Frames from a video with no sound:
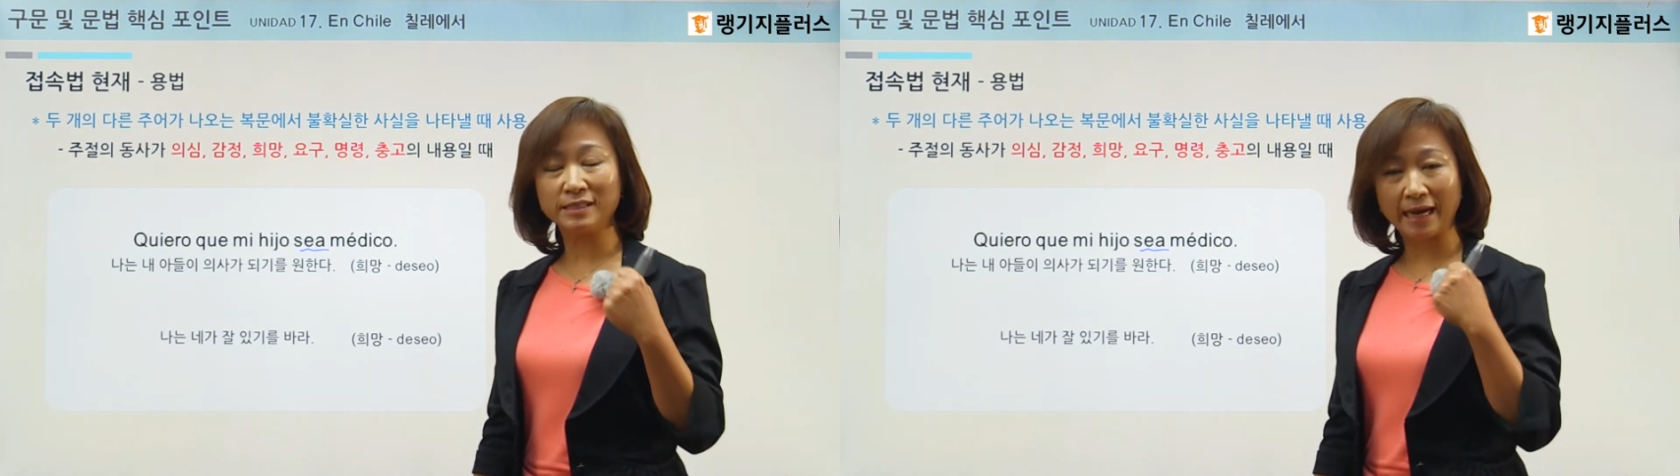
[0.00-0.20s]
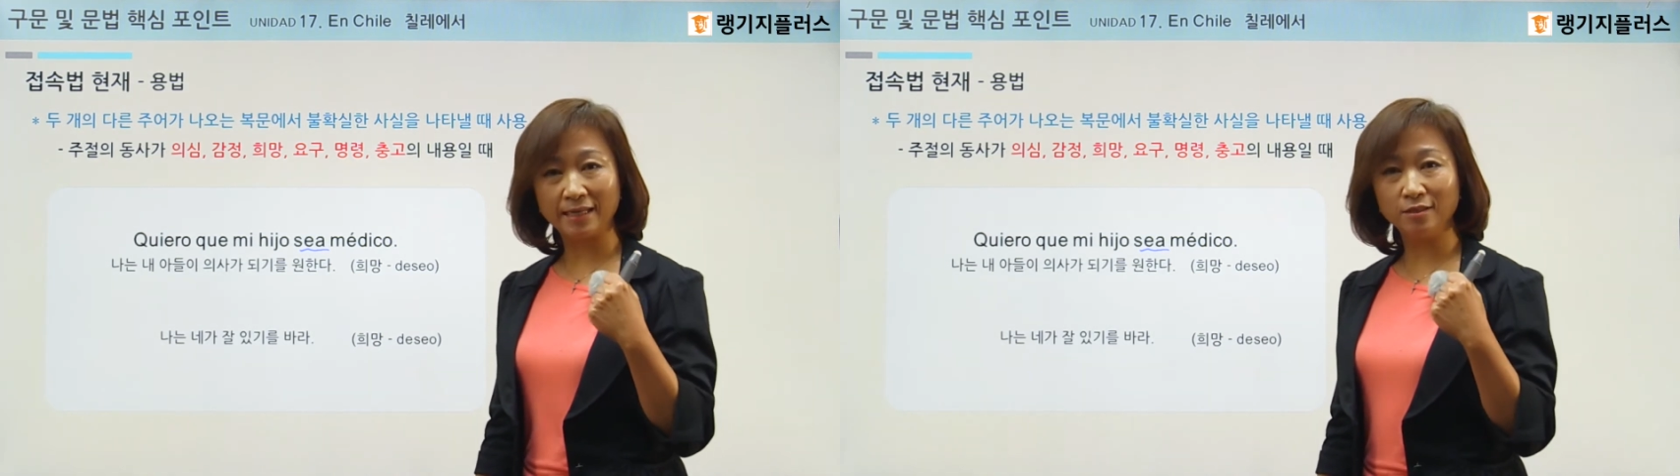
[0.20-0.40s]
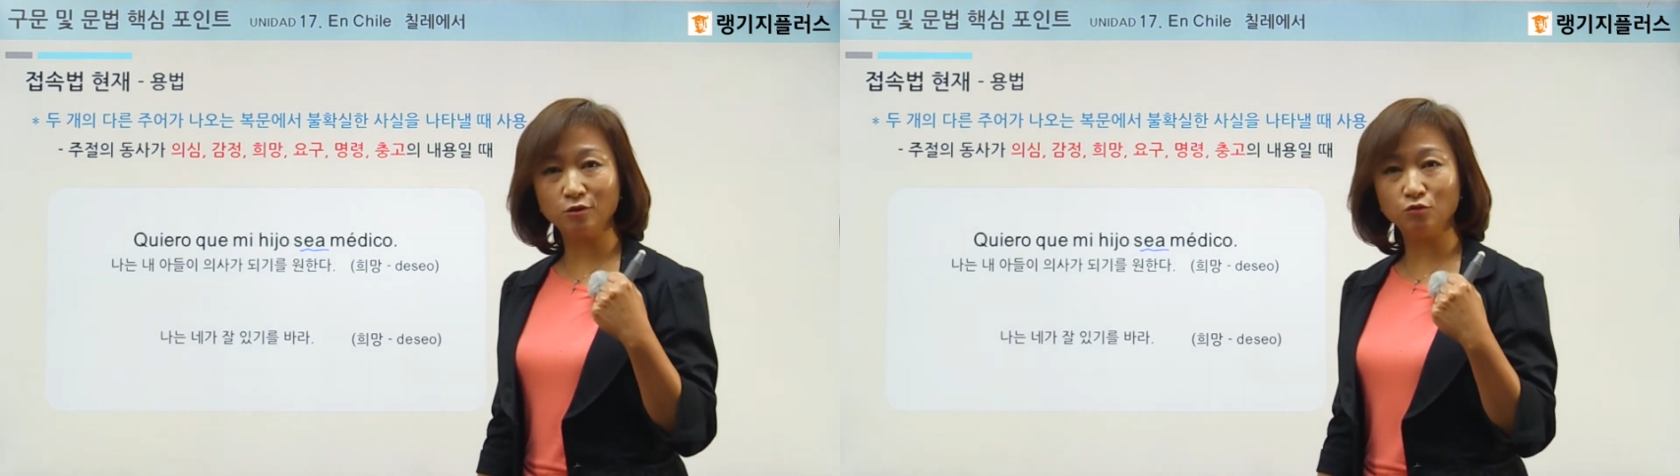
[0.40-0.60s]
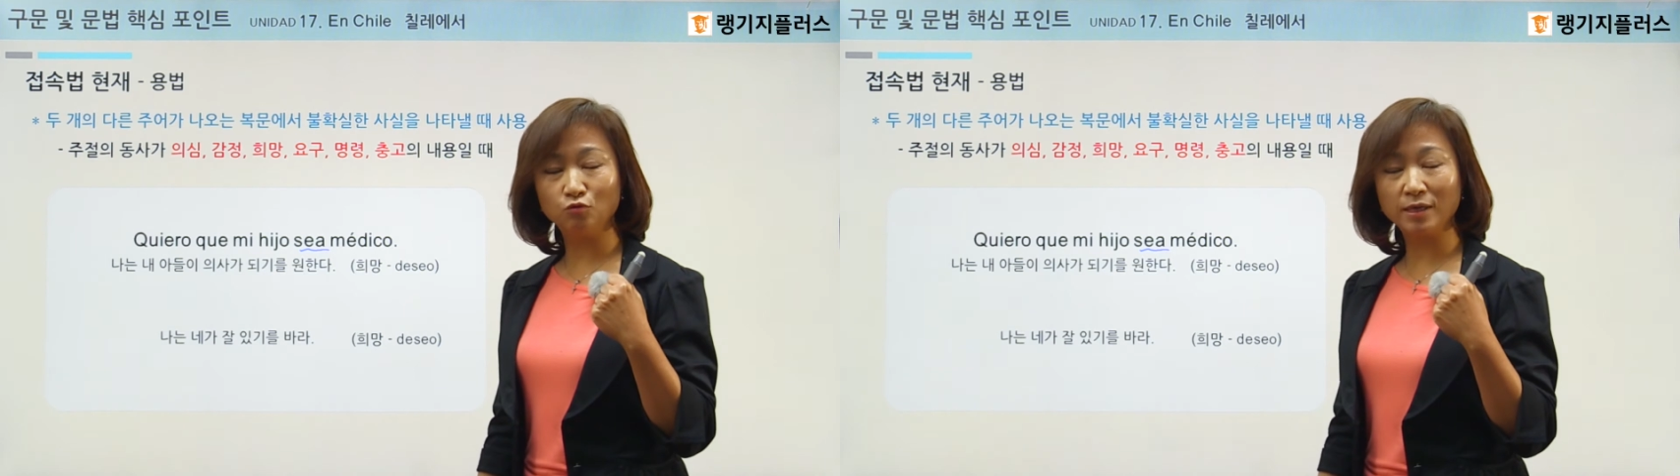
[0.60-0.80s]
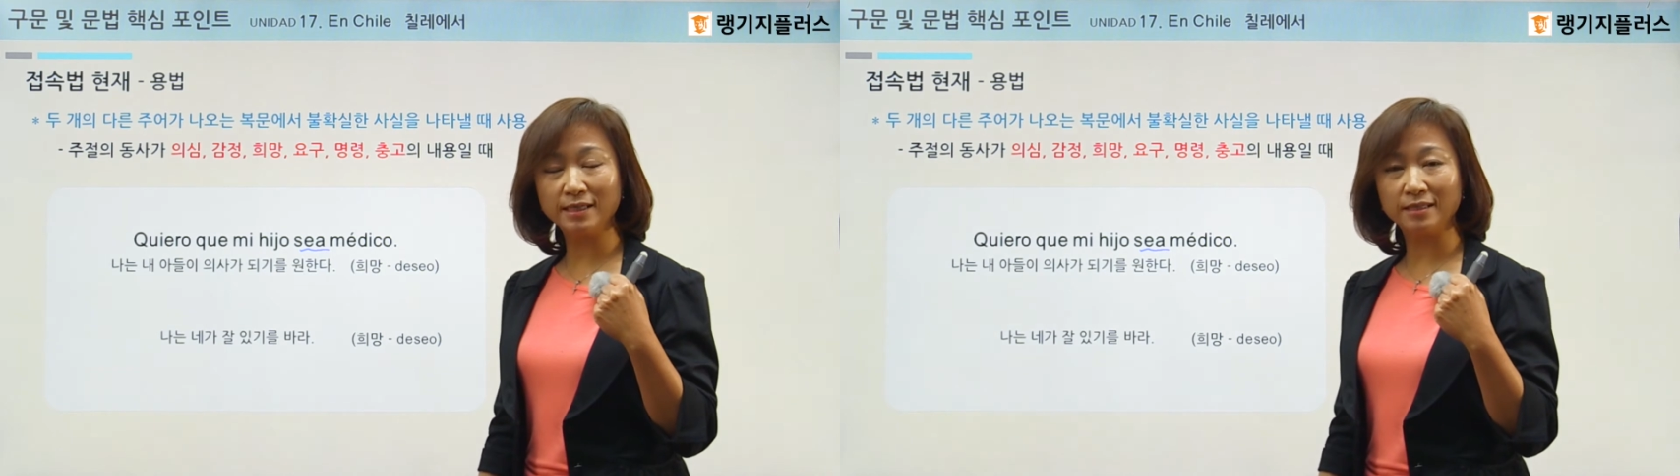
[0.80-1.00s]
잘 있는 건
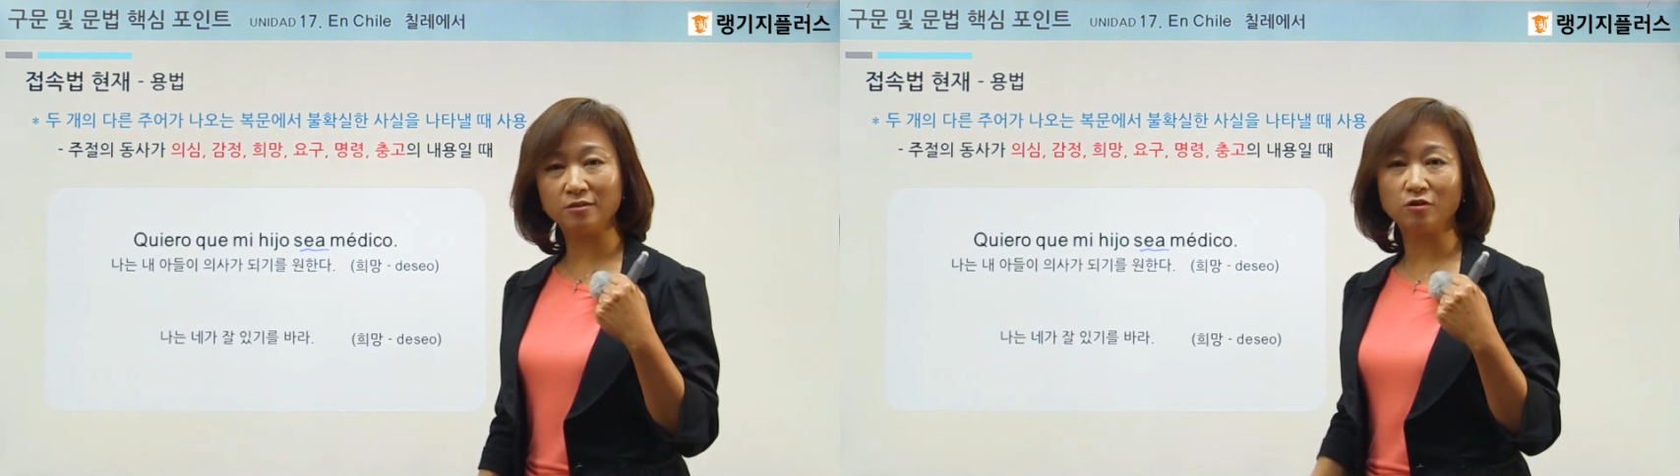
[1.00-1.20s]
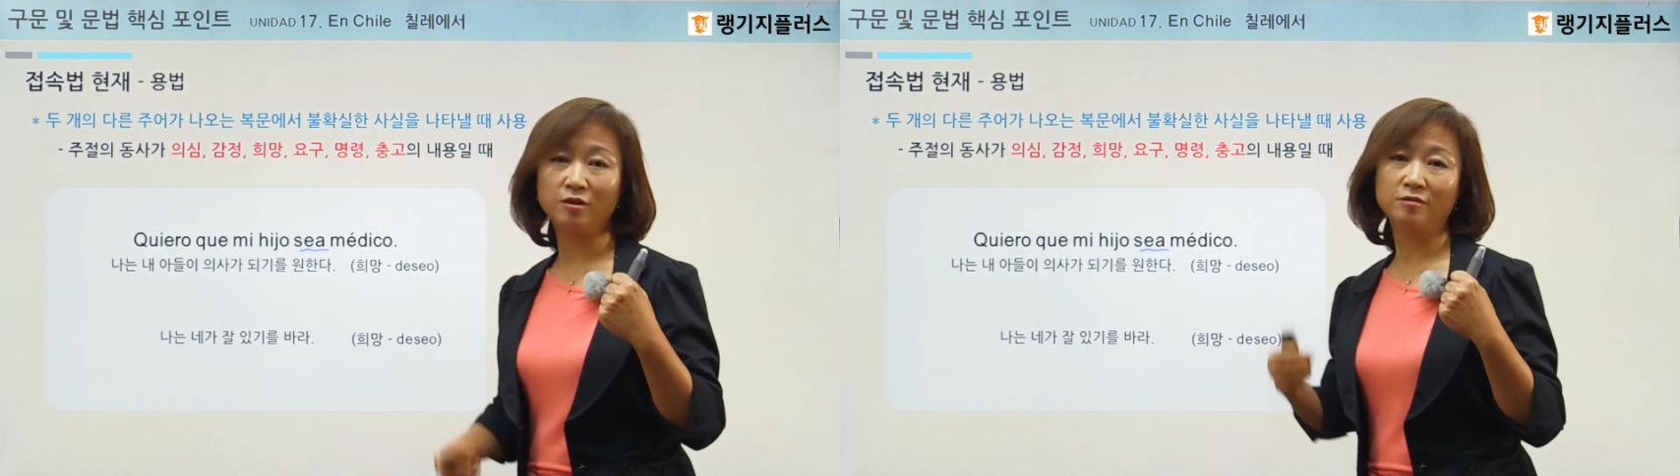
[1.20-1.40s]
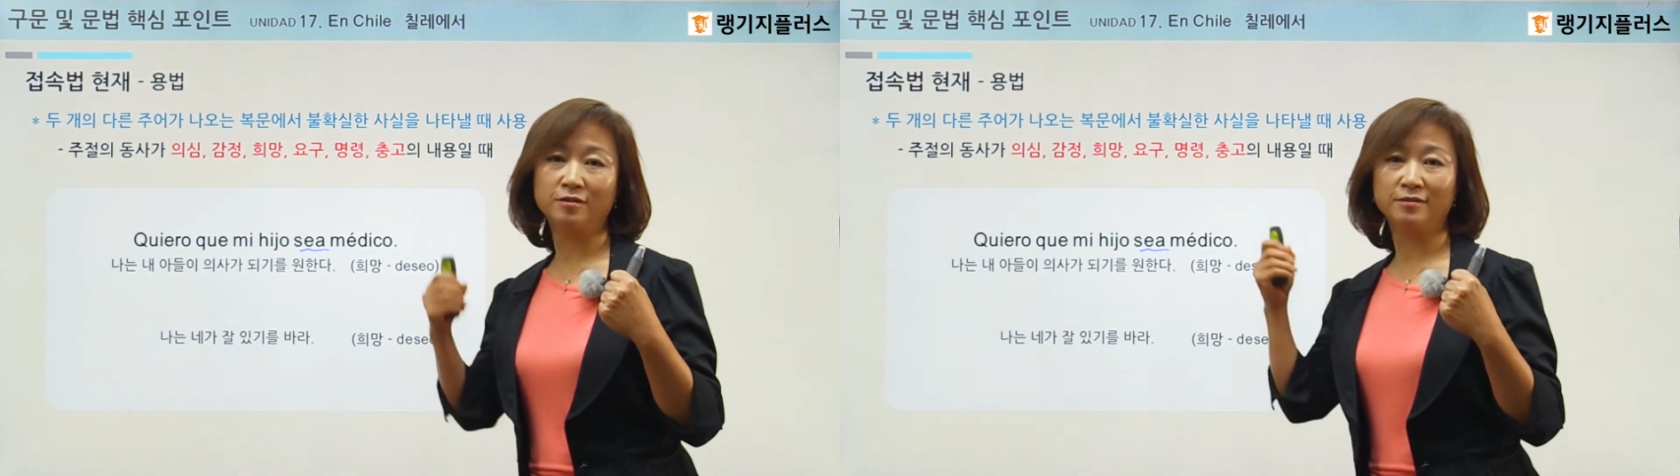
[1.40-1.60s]
누가 잘 있는 거예요?